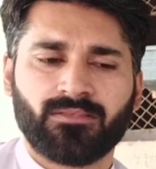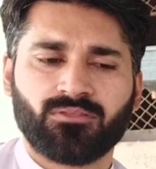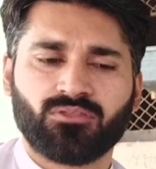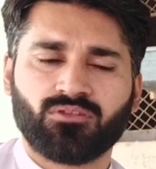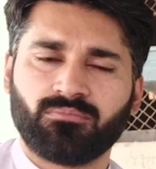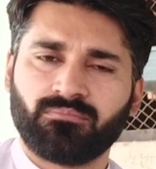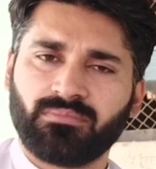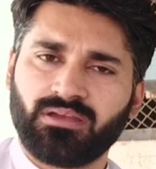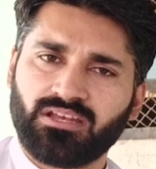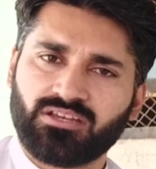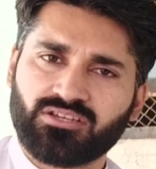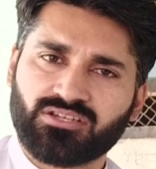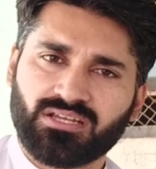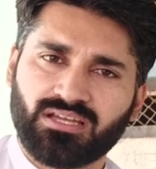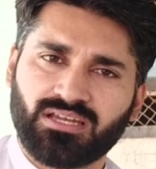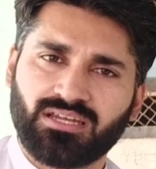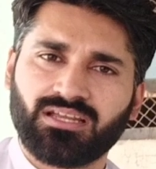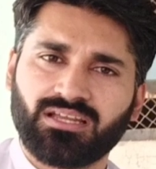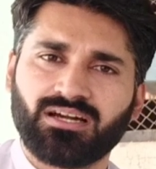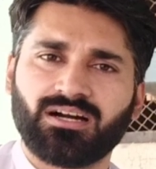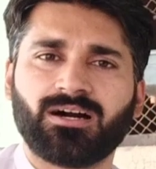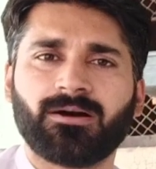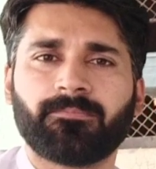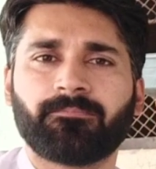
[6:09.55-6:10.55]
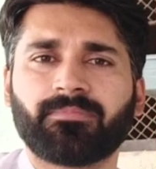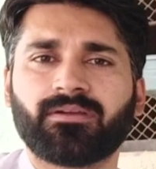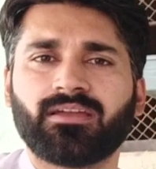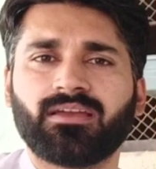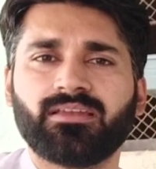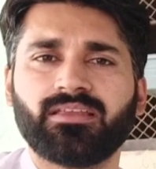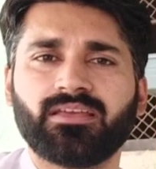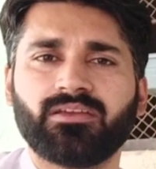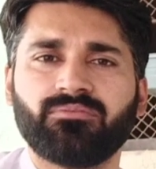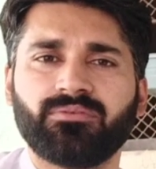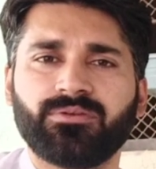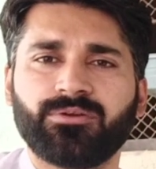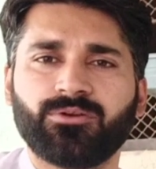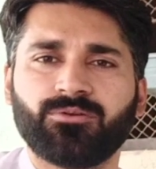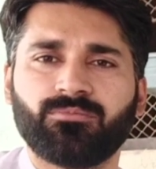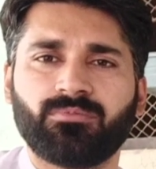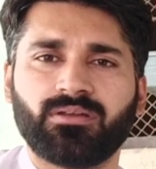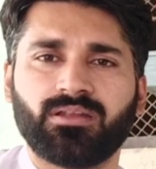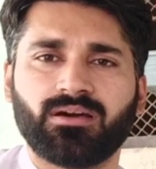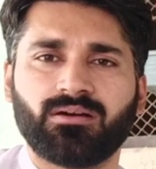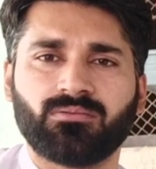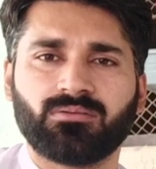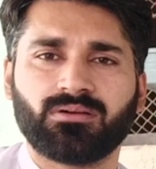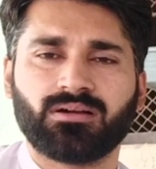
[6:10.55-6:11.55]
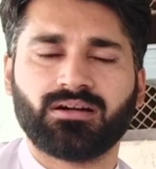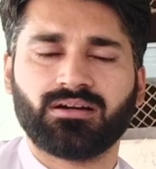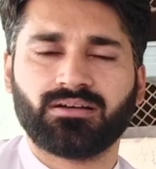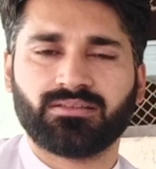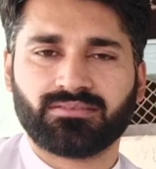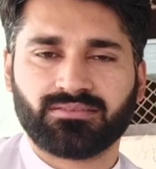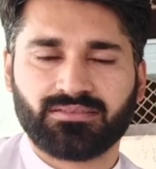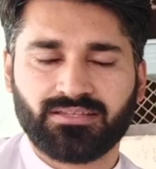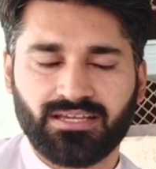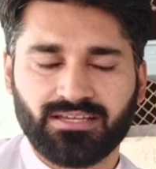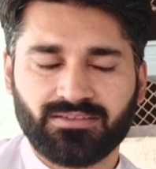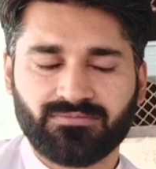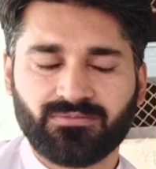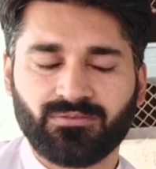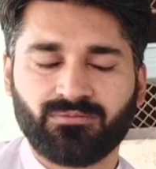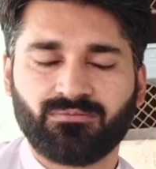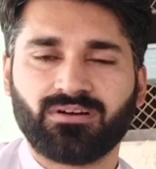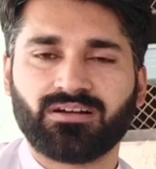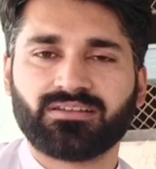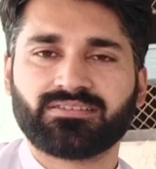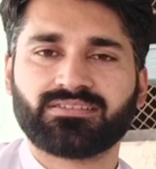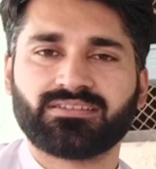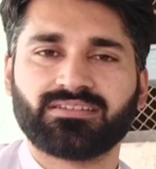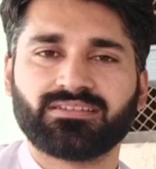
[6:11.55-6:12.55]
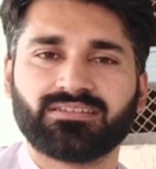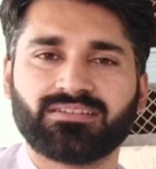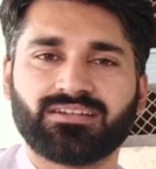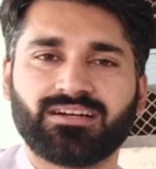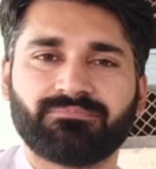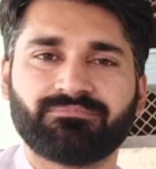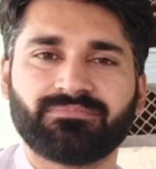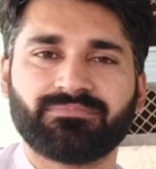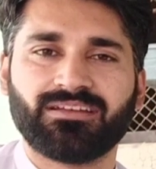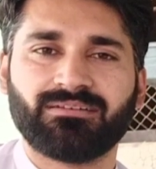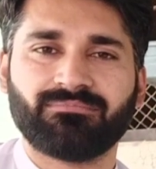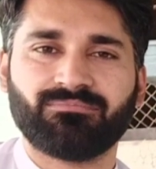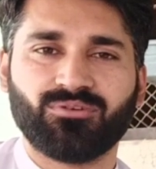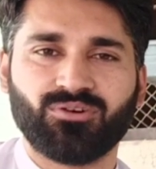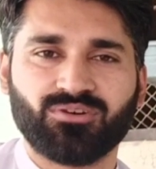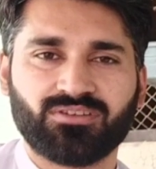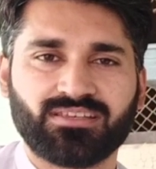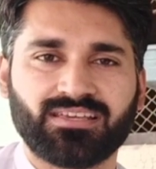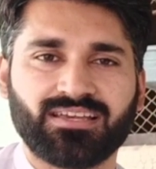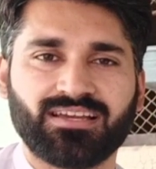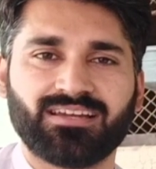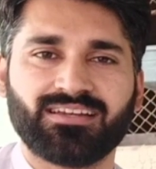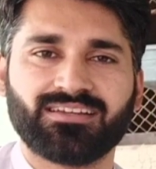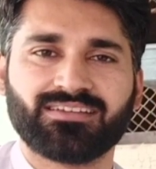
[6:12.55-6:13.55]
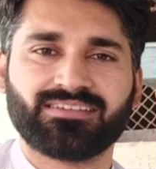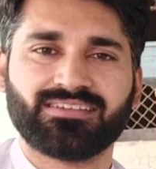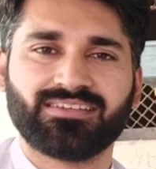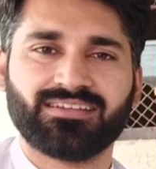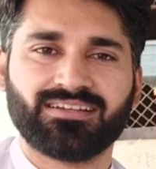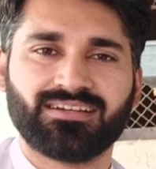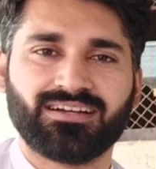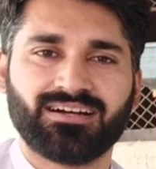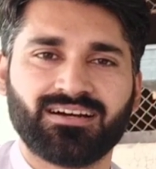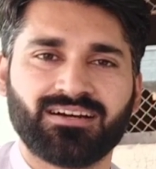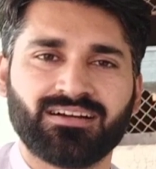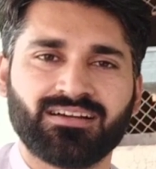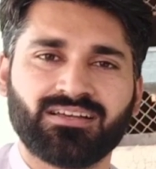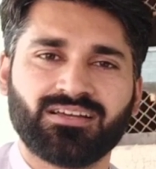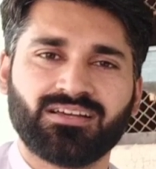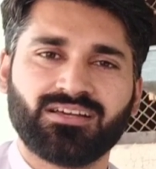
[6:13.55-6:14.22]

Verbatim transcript: तो मैं इनशाला आपके लिए वीडियो बनाऊँगा थैंक्स फॉर वॉचिंग अपना बहुत ख्याल रखिएगा